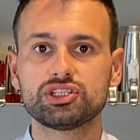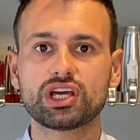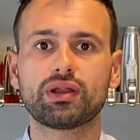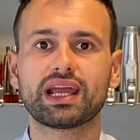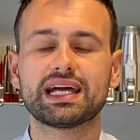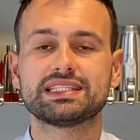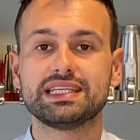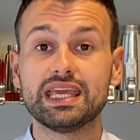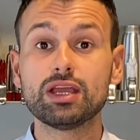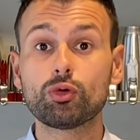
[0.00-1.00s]
Ciao
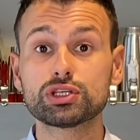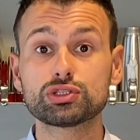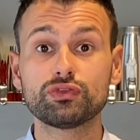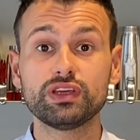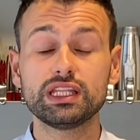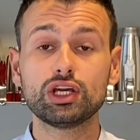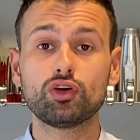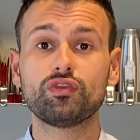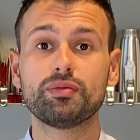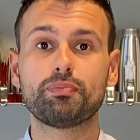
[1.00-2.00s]
ragazzi, in questo
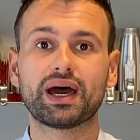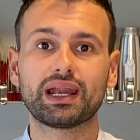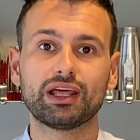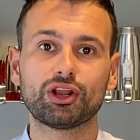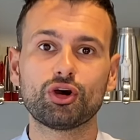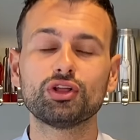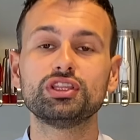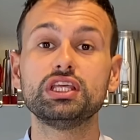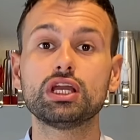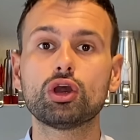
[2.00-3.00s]
video vi
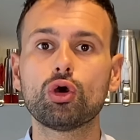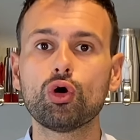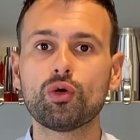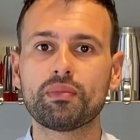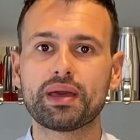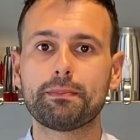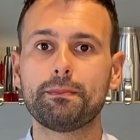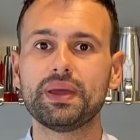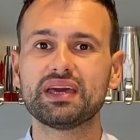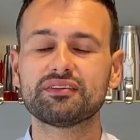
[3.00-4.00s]
parlerò di come
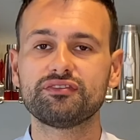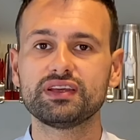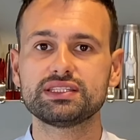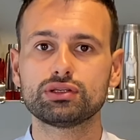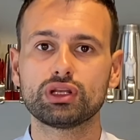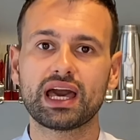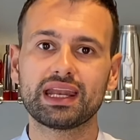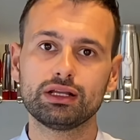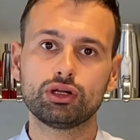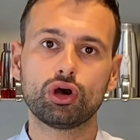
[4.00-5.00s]

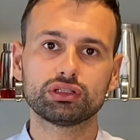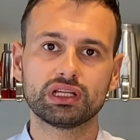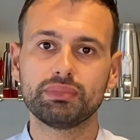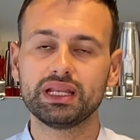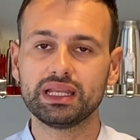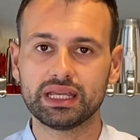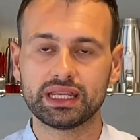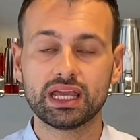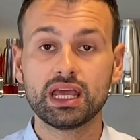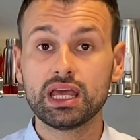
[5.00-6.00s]
perfezionare il cocktail
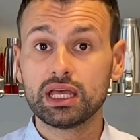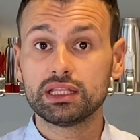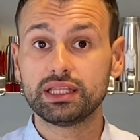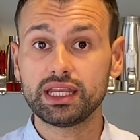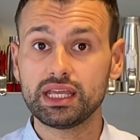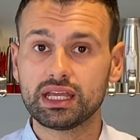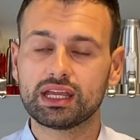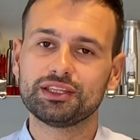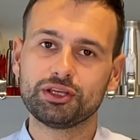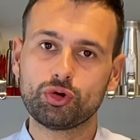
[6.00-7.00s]
Bellini,
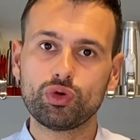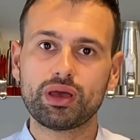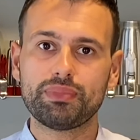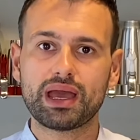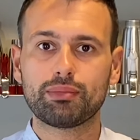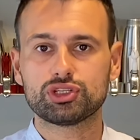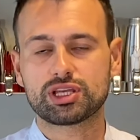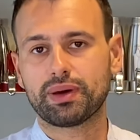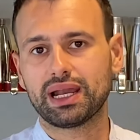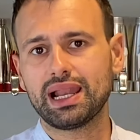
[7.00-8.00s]
drink di cui abbiamo
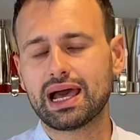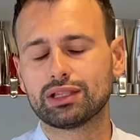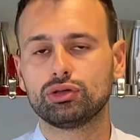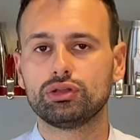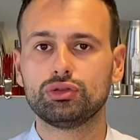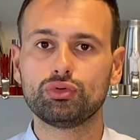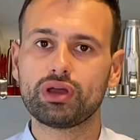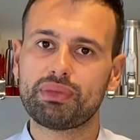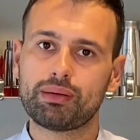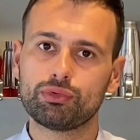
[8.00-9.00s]
già parlato e di cui
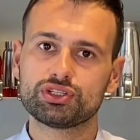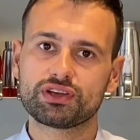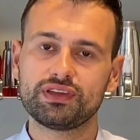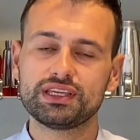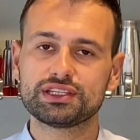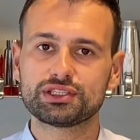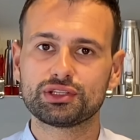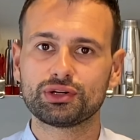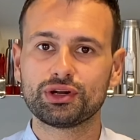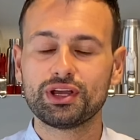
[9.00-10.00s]
abbiamo già
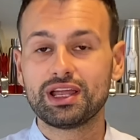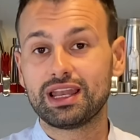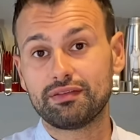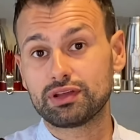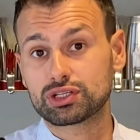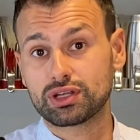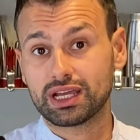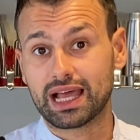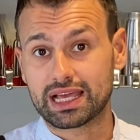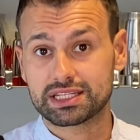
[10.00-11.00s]
visto la versione
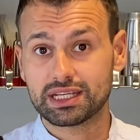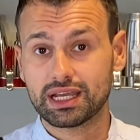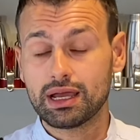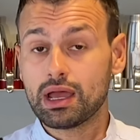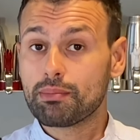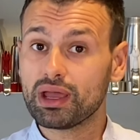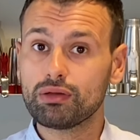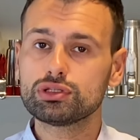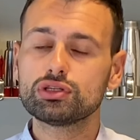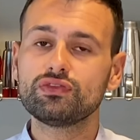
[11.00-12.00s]
classica, ma in
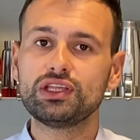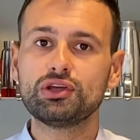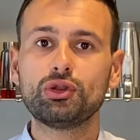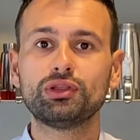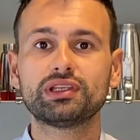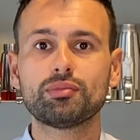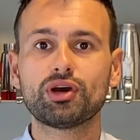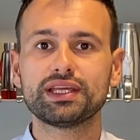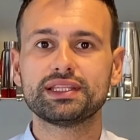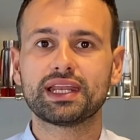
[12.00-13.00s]
questo video lo andremo
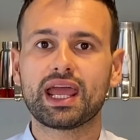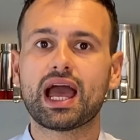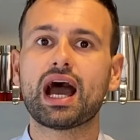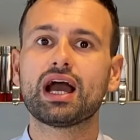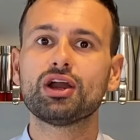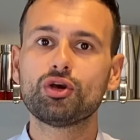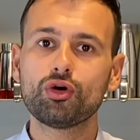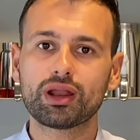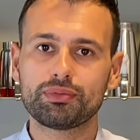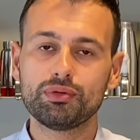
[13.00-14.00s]
a rendere
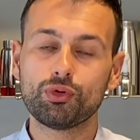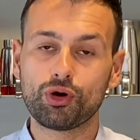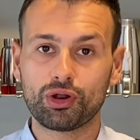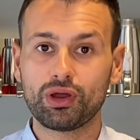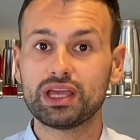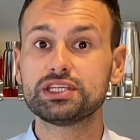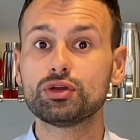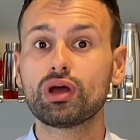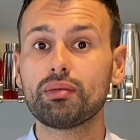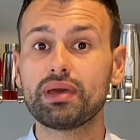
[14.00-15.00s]
ancora più buono e
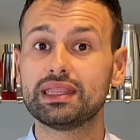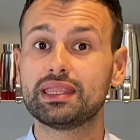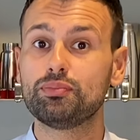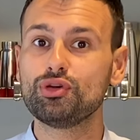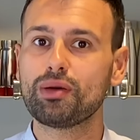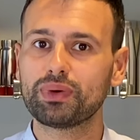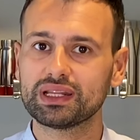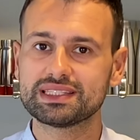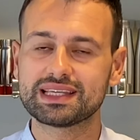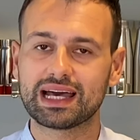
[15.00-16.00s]
sicuramente più
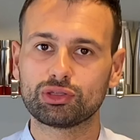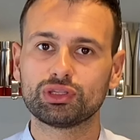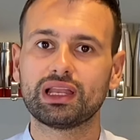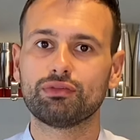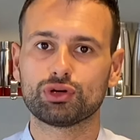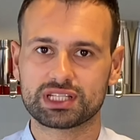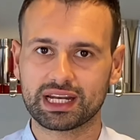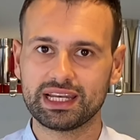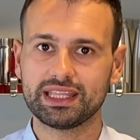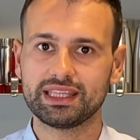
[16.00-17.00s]
apprezzato dalla vostra
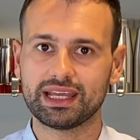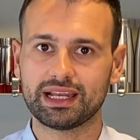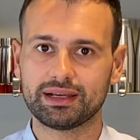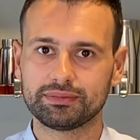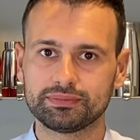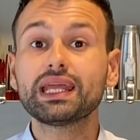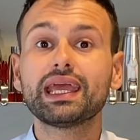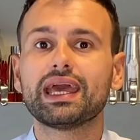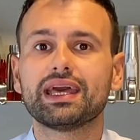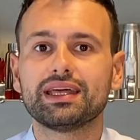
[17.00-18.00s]
clientela.
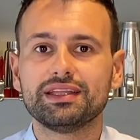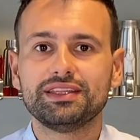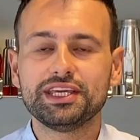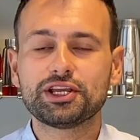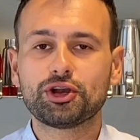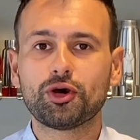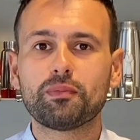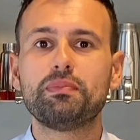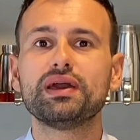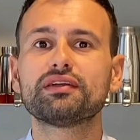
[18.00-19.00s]
Perché dico
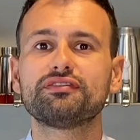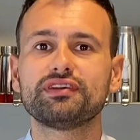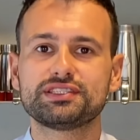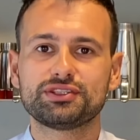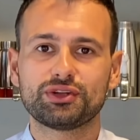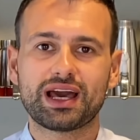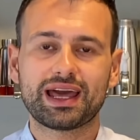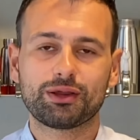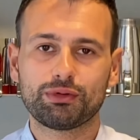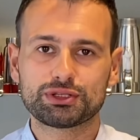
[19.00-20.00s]

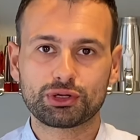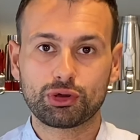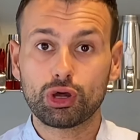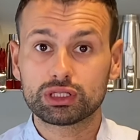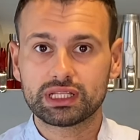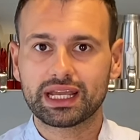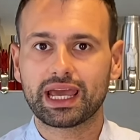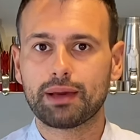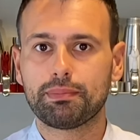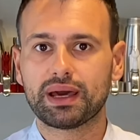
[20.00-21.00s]
perfezionare questo cocktail che
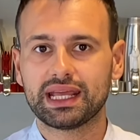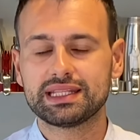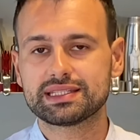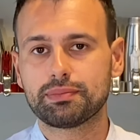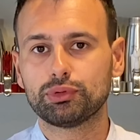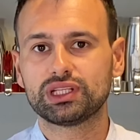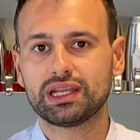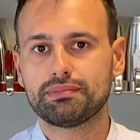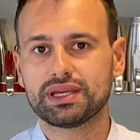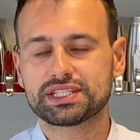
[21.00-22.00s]
all'apparenza
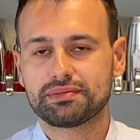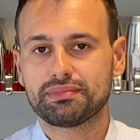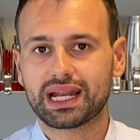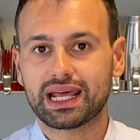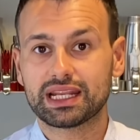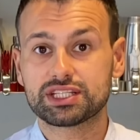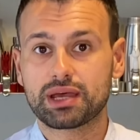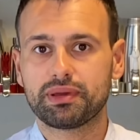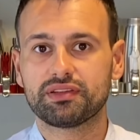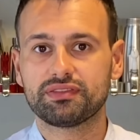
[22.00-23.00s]
potrebbe sembrare già
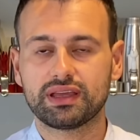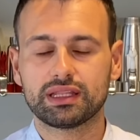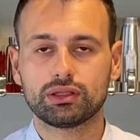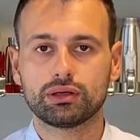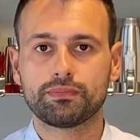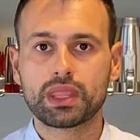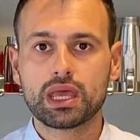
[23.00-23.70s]
perfetto?